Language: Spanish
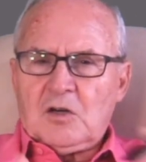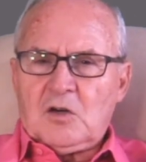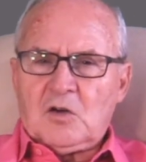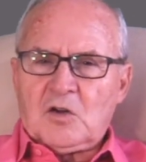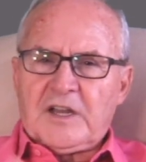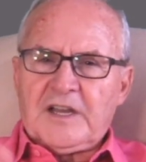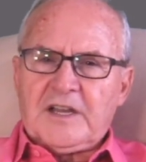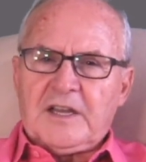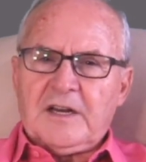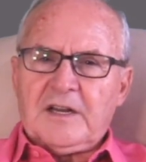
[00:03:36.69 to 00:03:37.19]

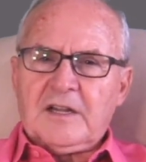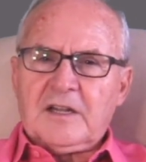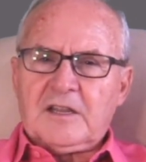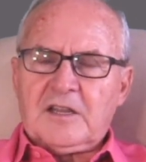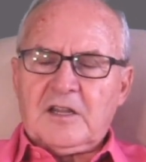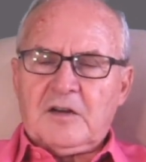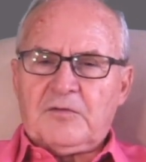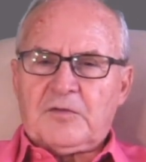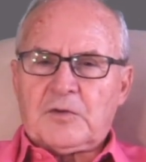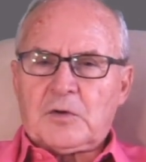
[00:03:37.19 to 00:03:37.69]
Lo que quiere
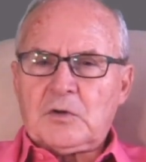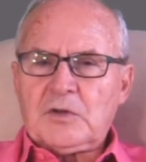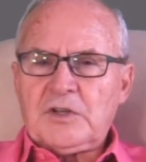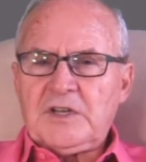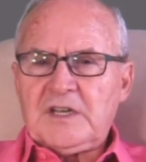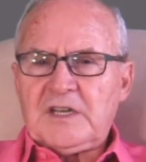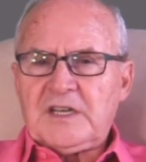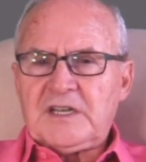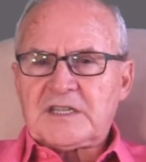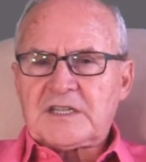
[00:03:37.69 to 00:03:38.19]
decir
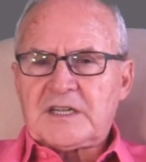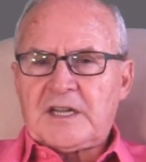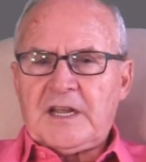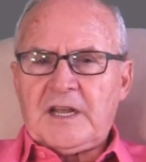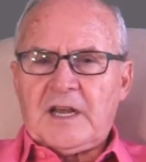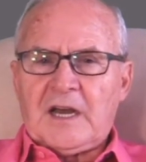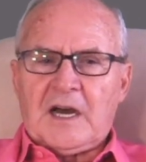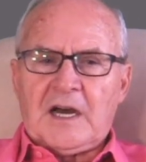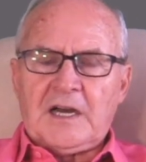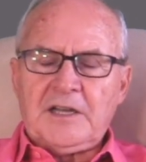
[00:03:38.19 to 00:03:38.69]
Freud es
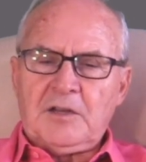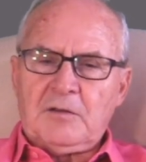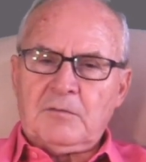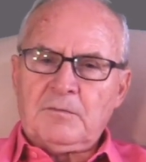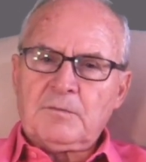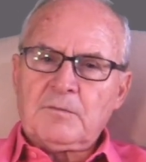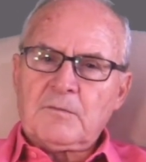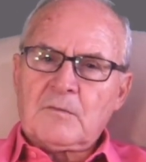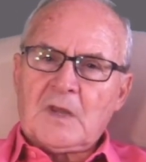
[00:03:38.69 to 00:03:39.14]
que hay,